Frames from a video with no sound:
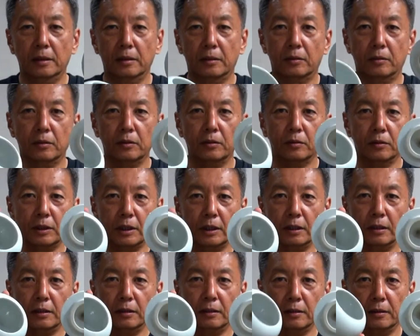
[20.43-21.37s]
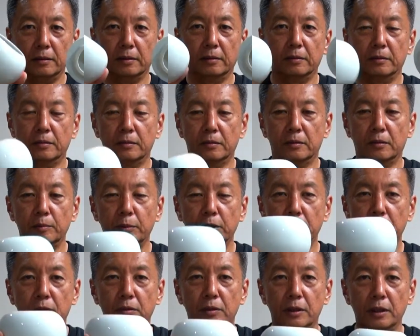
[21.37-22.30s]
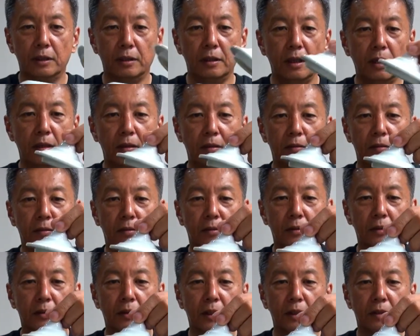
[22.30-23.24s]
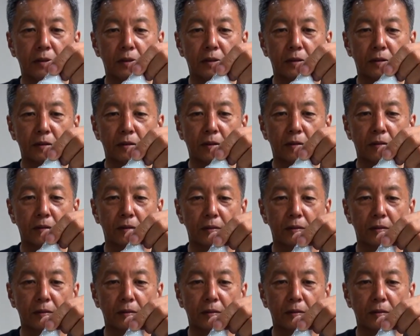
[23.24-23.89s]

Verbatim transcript: このようにお水を入れてお供えをすると。